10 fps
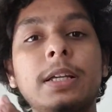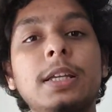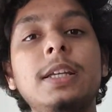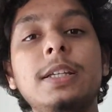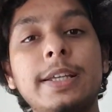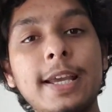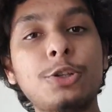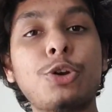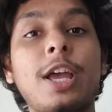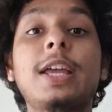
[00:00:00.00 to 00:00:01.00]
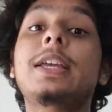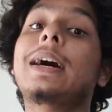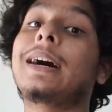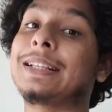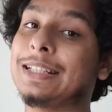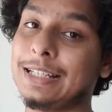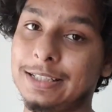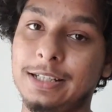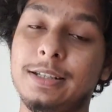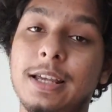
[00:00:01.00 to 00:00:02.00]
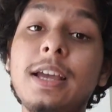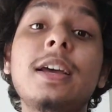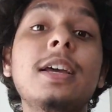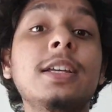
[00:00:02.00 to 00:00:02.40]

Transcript: कि ये जो है ये अच्छी चीज है